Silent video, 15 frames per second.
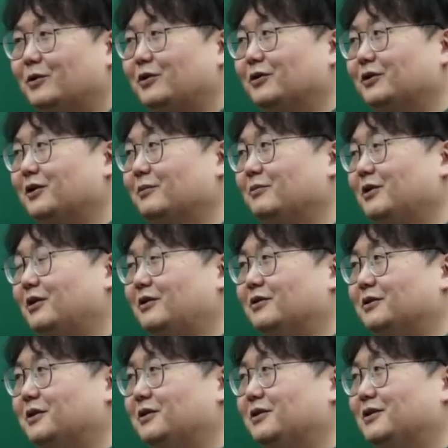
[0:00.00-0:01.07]
뭐 이것 때문에
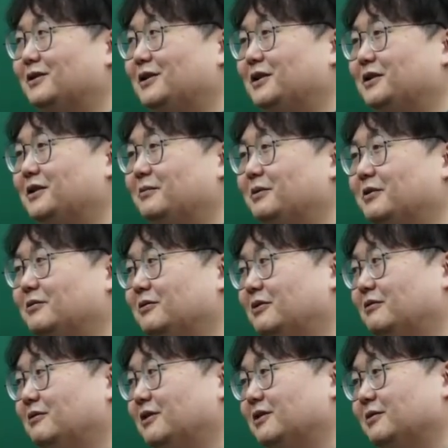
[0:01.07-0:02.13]
경제적인 차질
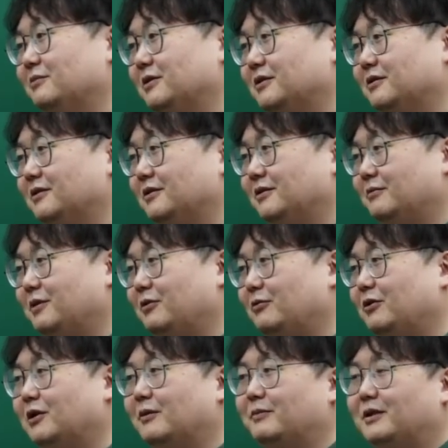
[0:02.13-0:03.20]
믿꾸라고 하지만은
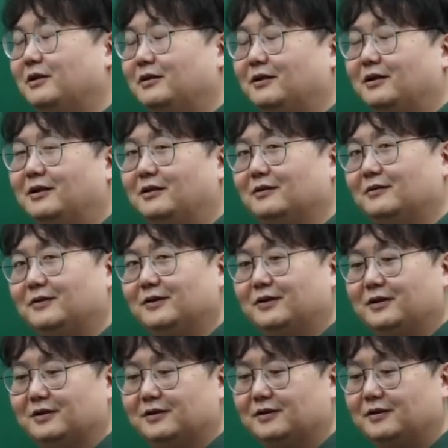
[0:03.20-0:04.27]
워라벨이라는 거에
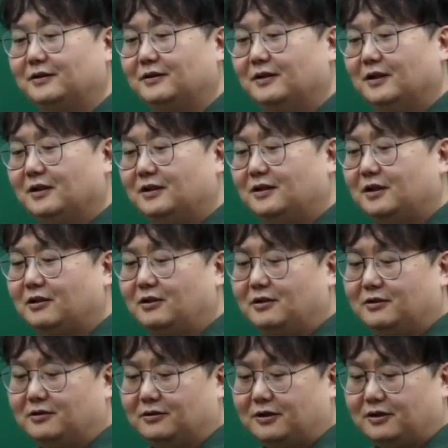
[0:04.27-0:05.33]
대해서 이게
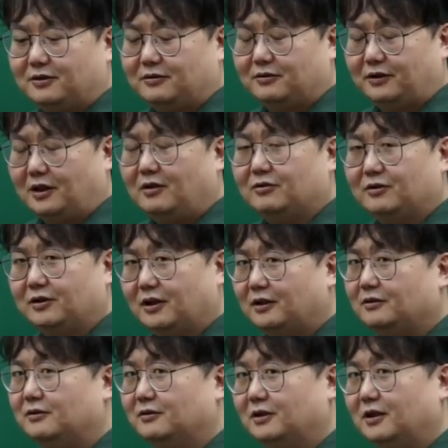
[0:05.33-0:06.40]
과연 경제적으로 다운이 될
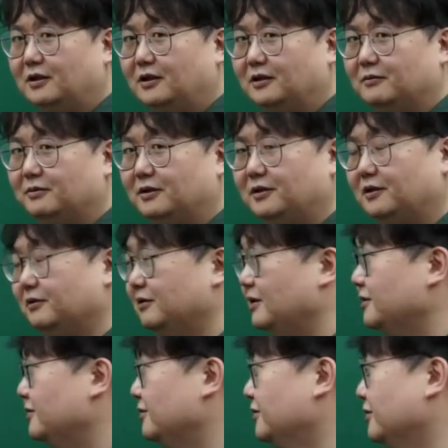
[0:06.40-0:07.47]
건가라는 판단도
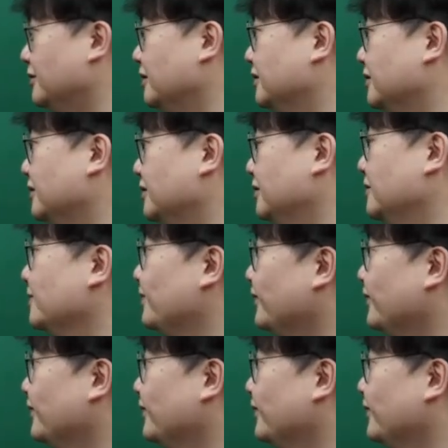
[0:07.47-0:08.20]
할 수도 있겠죠.